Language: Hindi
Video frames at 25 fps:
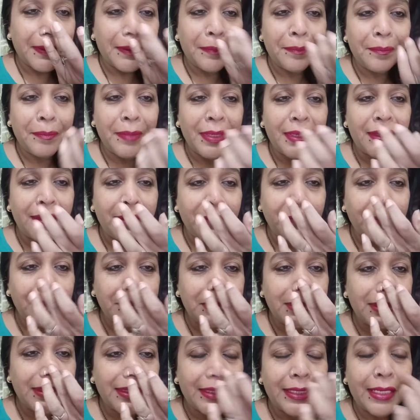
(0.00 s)
अब मैं
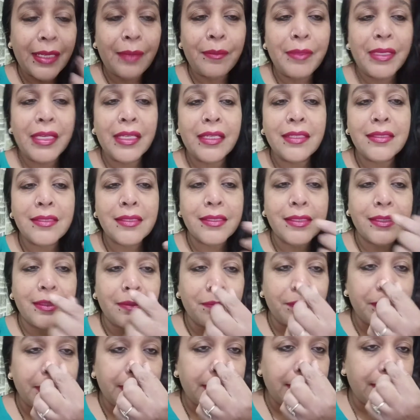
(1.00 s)
मुझे ये कैमरे के
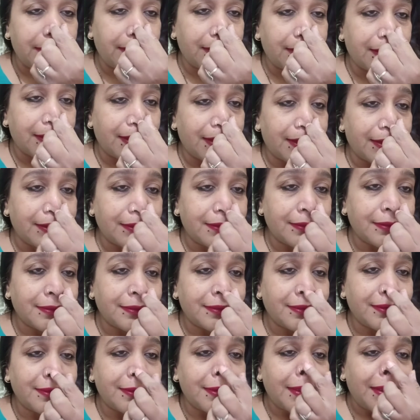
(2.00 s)
स्क्रीन पे दिख रहा है
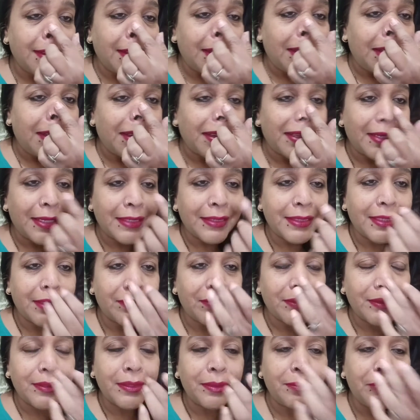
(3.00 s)
लगाते
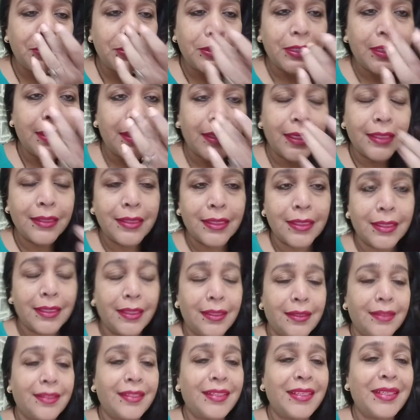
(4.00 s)
वक्त मुझे लगा था
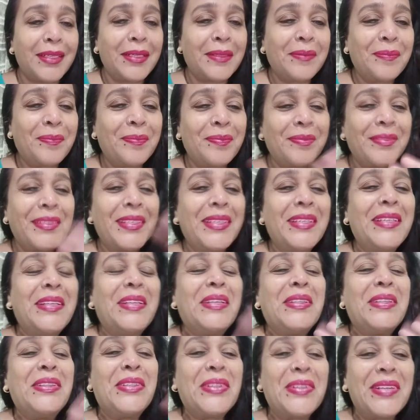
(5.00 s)
कि लग गया
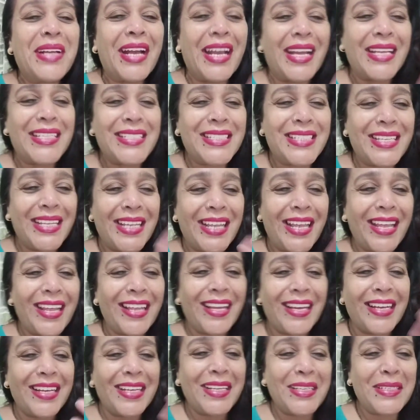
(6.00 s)
तो गाइस है
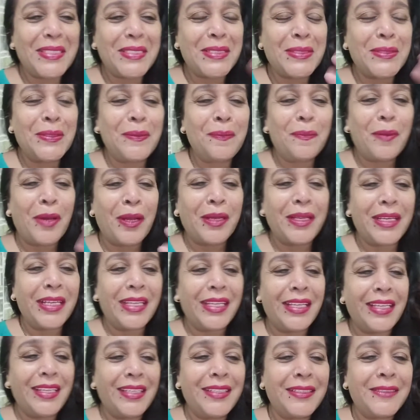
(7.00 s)
गाइस गुड
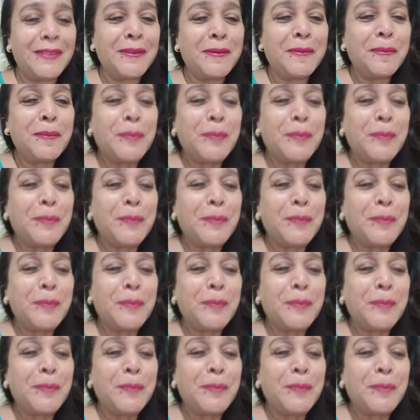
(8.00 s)
मॉर्निंग